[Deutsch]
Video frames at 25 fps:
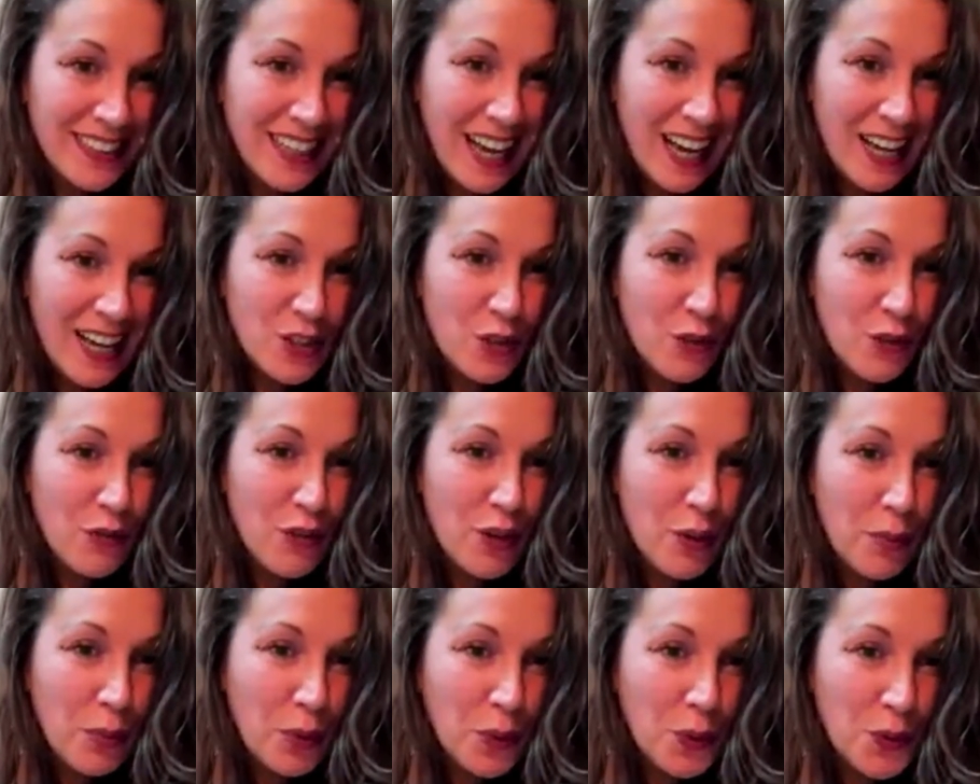Also
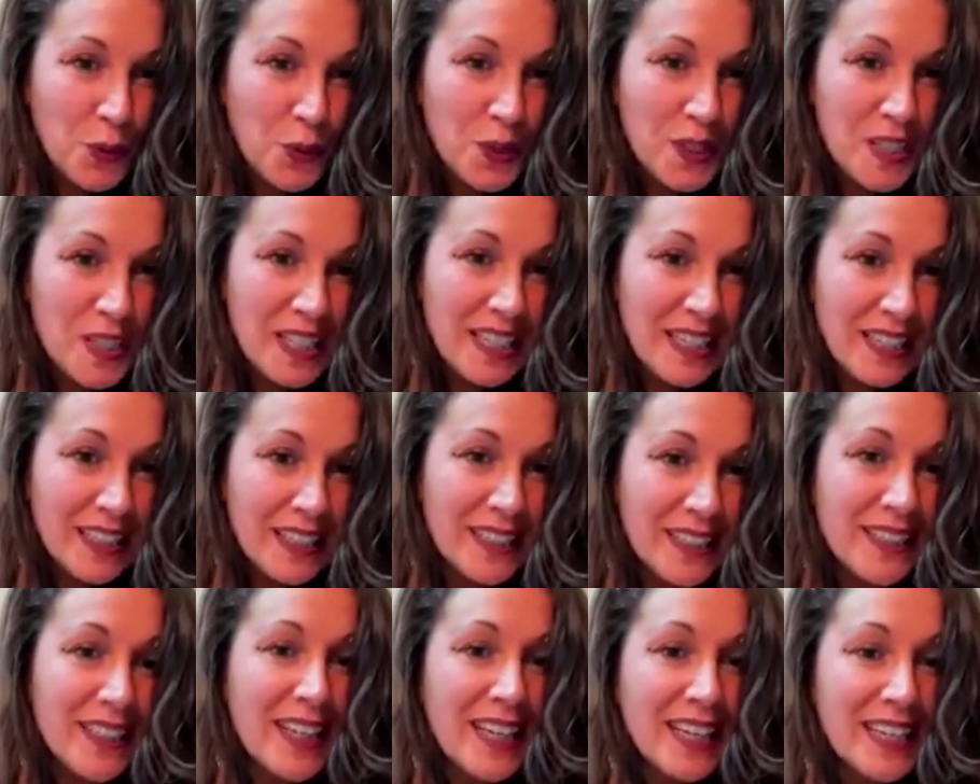wir
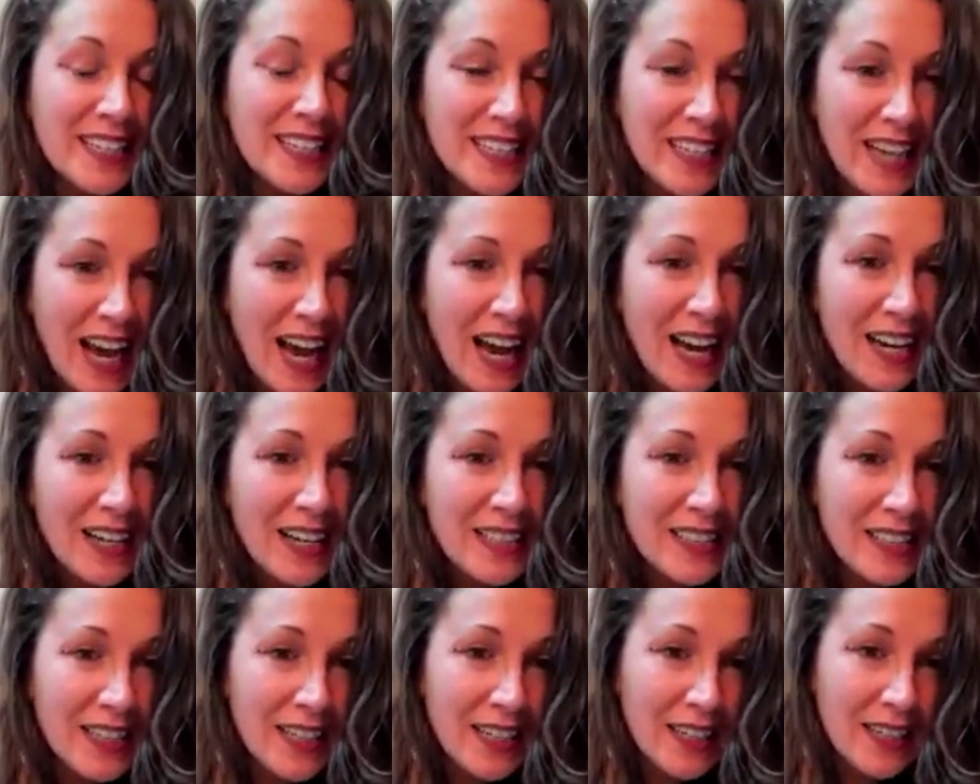produzieren
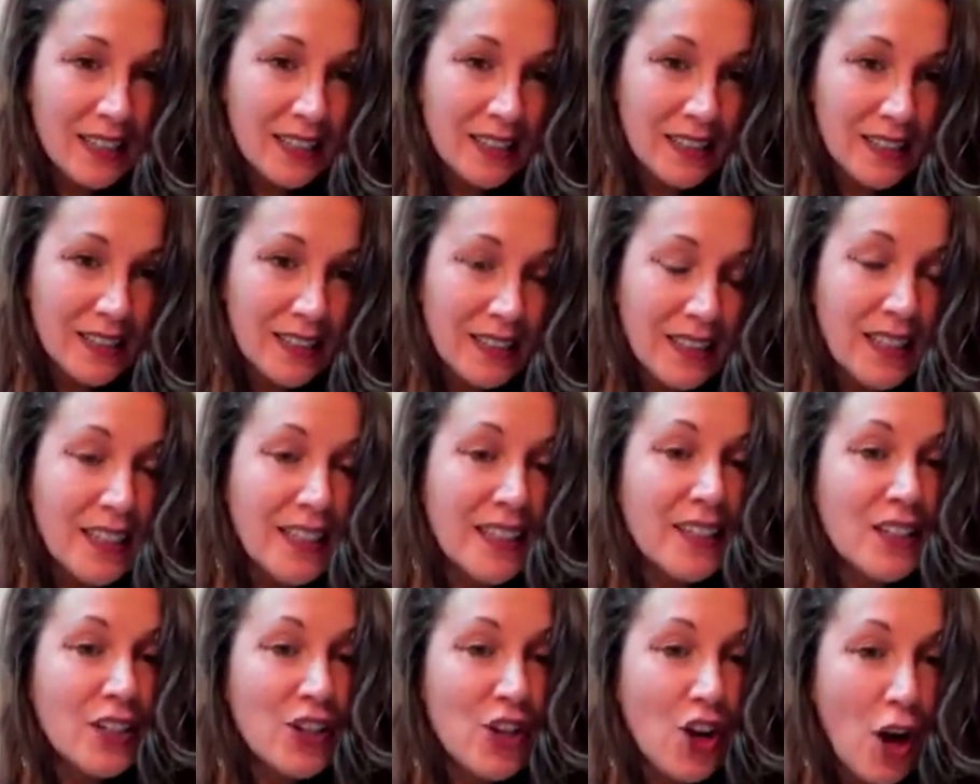tagtäglich
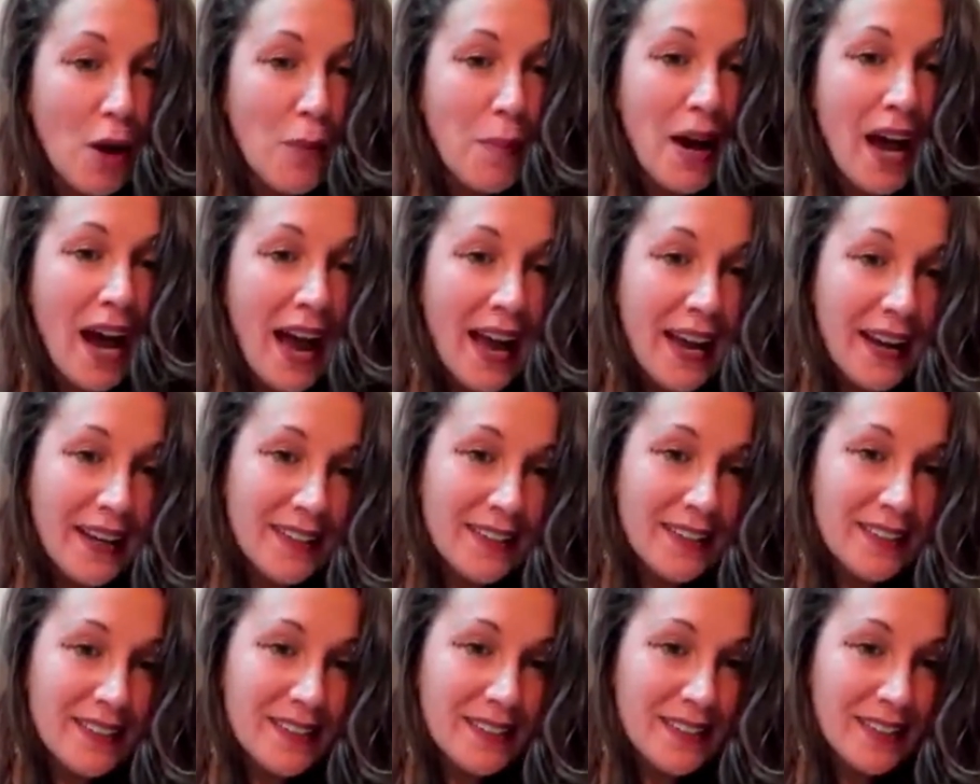
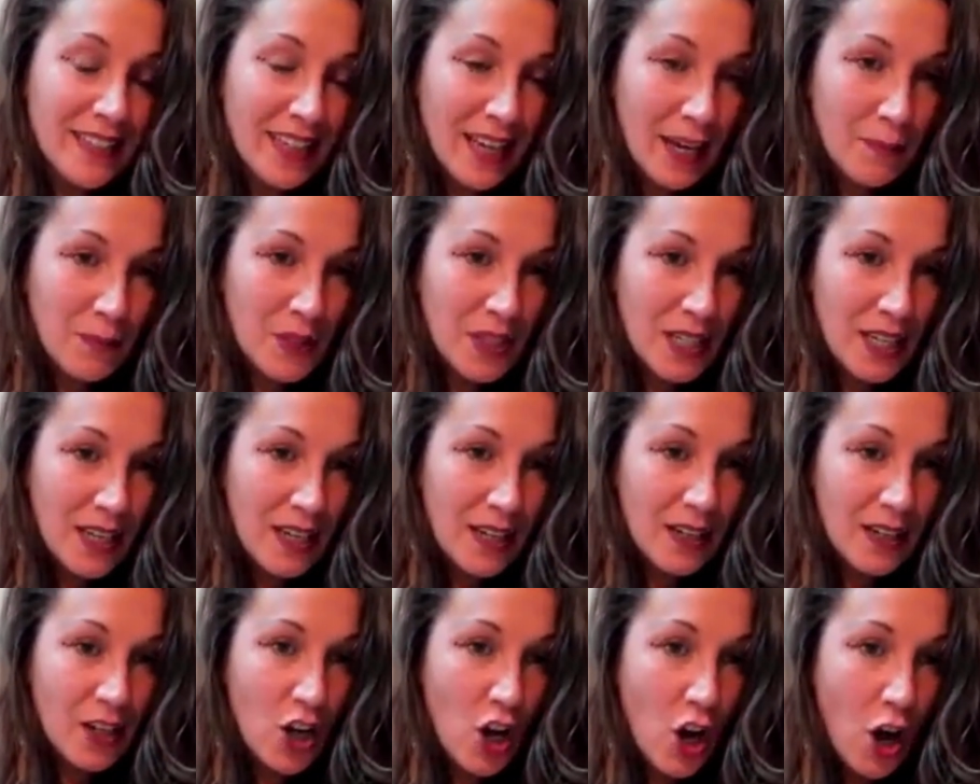körpereigenes
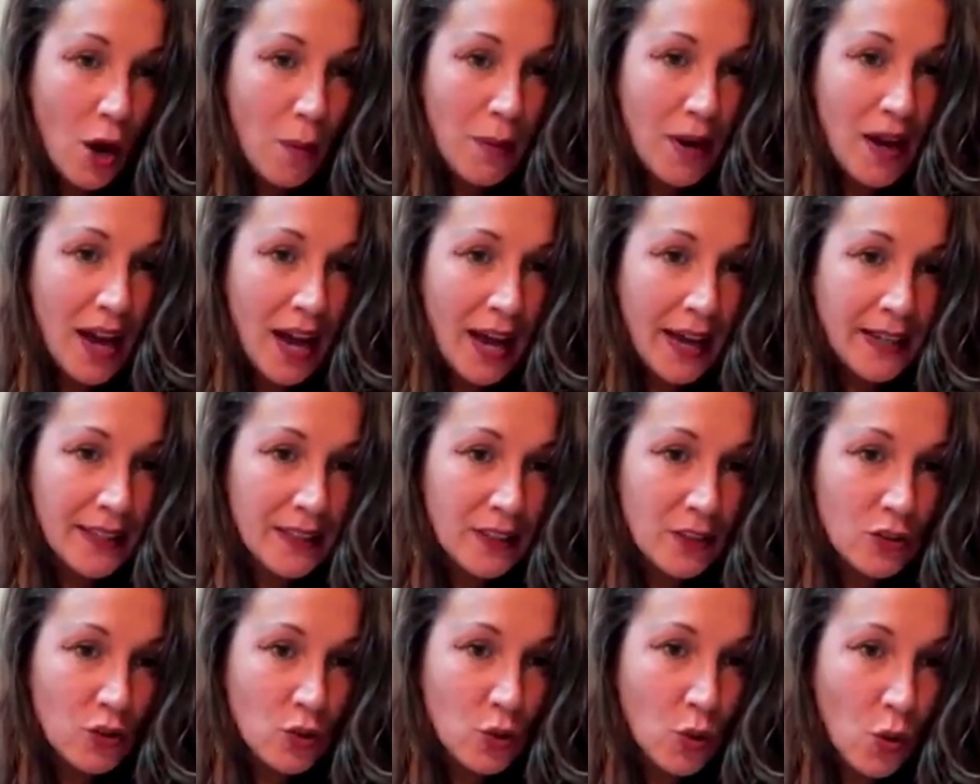DMT,
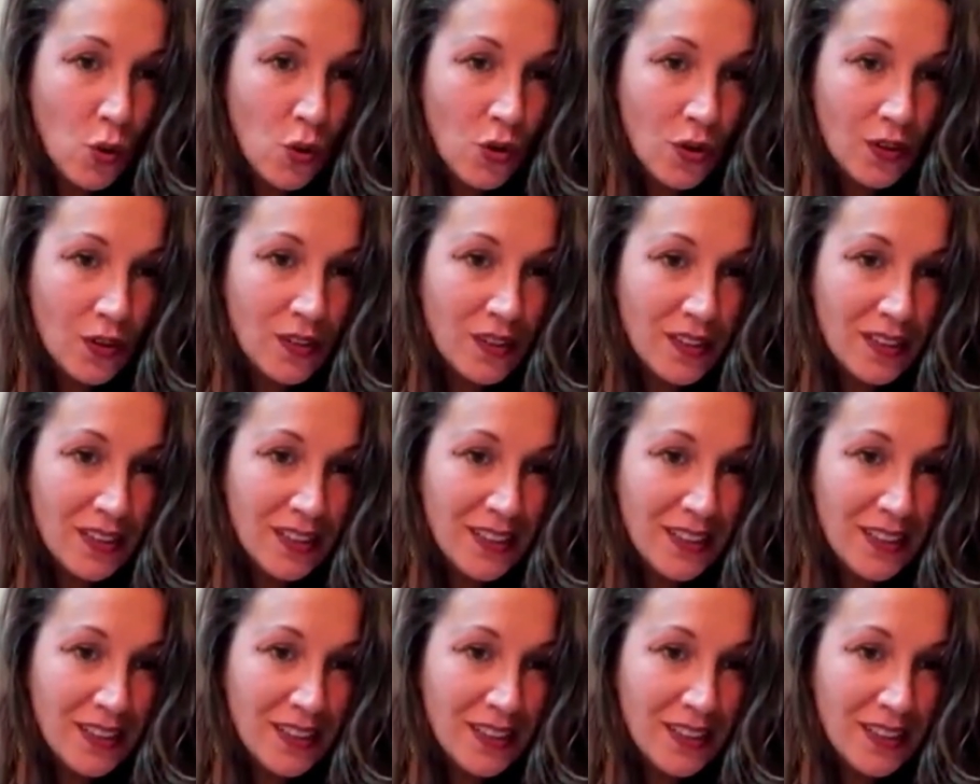körpereigene Drogen.